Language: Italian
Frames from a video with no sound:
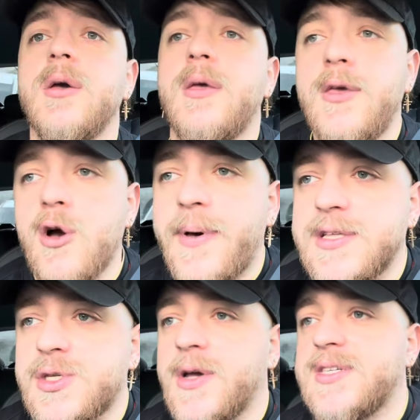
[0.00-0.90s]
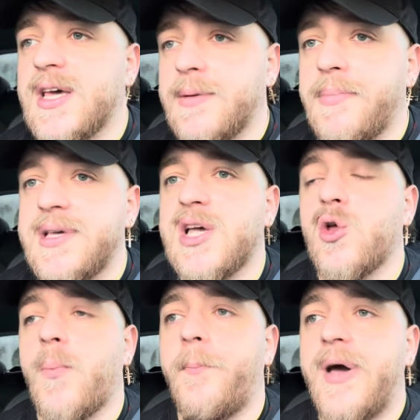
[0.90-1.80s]
Io penso che sarebbe
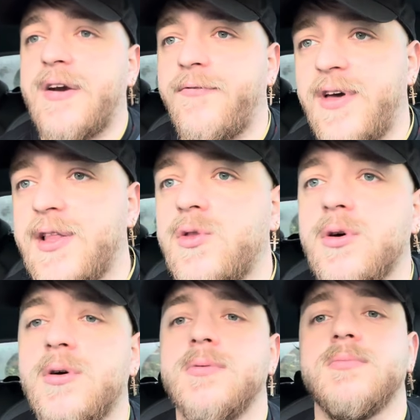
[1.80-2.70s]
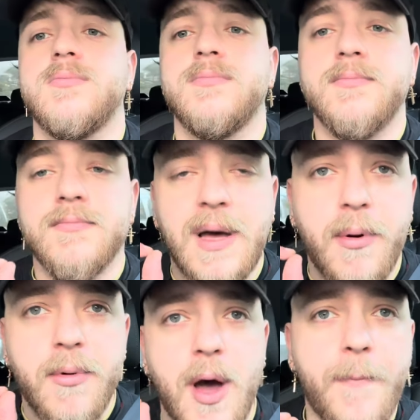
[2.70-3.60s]
stato perfetto, ma
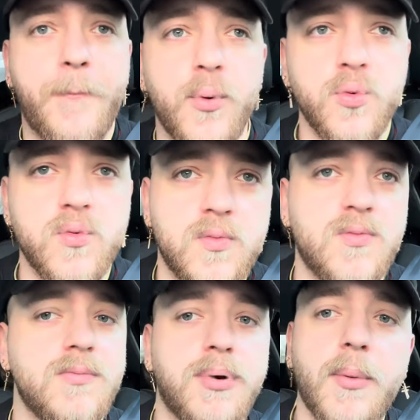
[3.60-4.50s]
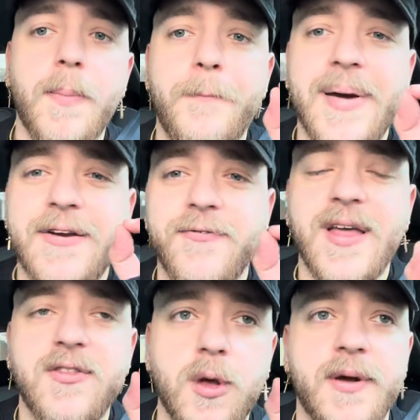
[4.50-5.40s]
proprio, appunto, proprio
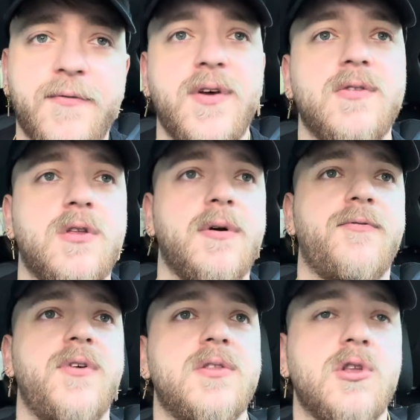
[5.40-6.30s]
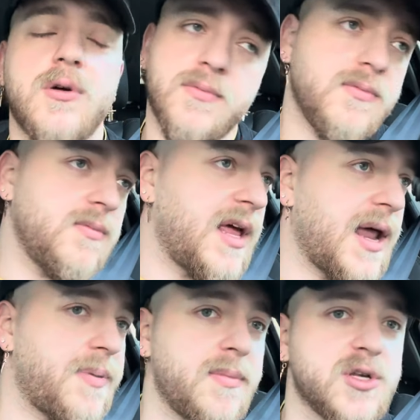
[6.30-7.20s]
perfetto, perfetto, perfetto
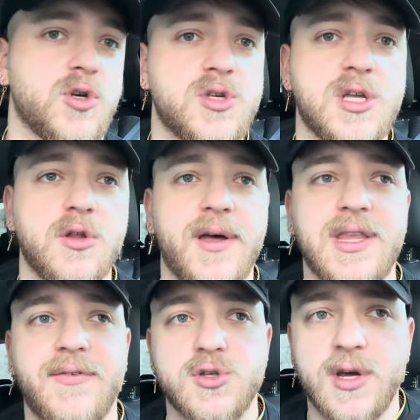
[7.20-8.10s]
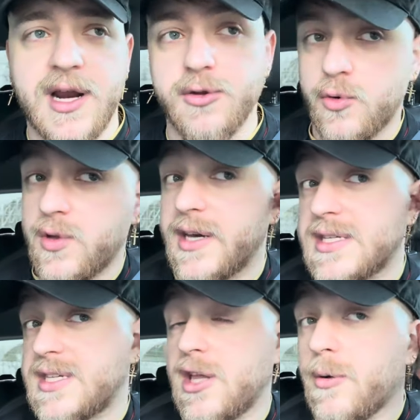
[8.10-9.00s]
nella prima sosta dove andava esonerato Rudy
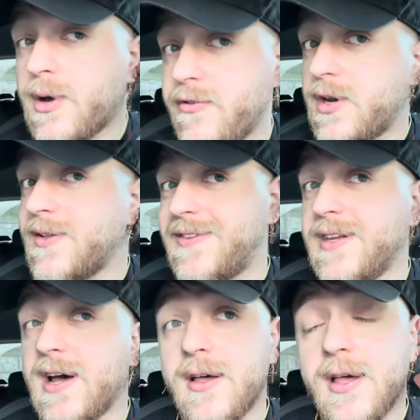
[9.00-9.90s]
Garcia dopo la Fiorentina